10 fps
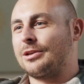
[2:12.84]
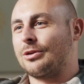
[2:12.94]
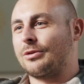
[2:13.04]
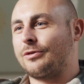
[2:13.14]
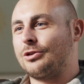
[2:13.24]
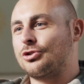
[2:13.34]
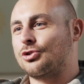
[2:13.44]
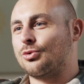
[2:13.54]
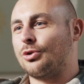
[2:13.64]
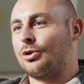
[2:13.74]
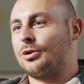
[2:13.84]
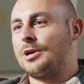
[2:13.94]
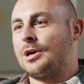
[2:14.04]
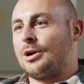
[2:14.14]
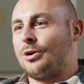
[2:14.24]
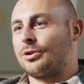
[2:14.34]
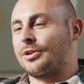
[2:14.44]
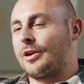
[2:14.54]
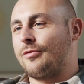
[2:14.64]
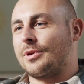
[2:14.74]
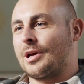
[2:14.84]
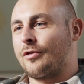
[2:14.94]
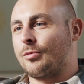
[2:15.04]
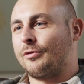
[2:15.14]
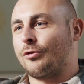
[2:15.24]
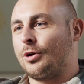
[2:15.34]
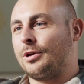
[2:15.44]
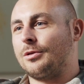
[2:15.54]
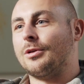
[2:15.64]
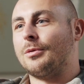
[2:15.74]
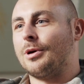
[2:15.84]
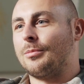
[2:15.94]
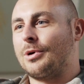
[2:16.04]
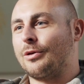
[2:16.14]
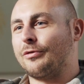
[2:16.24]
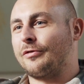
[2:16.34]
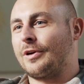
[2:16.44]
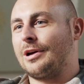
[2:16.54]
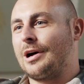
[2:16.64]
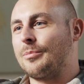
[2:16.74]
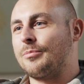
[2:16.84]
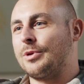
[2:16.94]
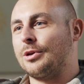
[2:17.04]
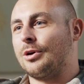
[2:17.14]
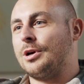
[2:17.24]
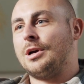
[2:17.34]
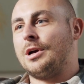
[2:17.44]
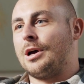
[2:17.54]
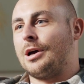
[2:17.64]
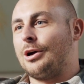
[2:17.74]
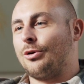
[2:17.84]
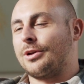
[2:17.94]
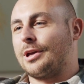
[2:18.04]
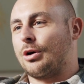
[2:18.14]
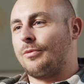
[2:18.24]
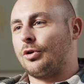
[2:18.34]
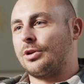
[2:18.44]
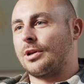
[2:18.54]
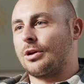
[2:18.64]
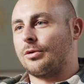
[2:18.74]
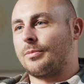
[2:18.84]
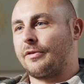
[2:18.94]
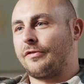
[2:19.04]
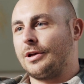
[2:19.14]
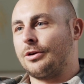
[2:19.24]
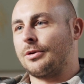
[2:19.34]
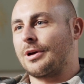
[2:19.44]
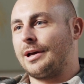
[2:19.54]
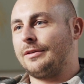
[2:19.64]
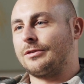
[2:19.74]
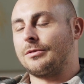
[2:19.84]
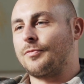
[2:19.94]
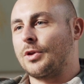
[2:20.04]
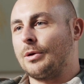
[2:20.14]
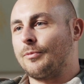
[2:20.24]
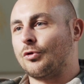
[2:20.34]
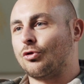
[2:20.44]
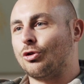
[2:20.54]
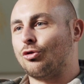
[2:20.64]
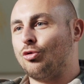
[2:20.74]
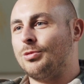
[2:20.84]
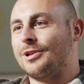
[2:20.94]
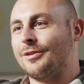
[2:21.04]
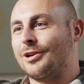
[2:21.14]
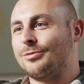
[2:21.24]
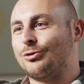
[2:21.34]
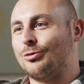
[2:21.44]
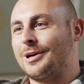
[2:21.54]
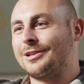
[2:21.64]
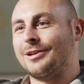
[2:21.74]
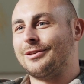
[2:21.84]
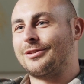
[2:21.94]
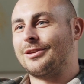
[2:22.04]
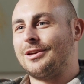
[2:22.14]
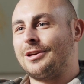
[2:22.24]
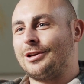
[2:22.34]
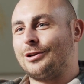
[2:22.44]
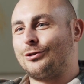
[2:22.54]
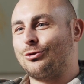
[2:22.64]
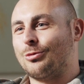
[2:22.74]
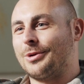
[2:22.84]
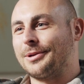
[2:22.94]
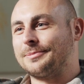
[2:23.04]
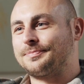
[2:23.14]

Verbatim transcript: ich gerne ins Fitnessstudio oder treffe mich einfach mit Freunden, äh, mal auf ein Feierabendbier äh, oder gehe auch am Wochenende gerne mal feiern, und reisen. Ähm, so das Übliche, was man so macht als, als junger Mann.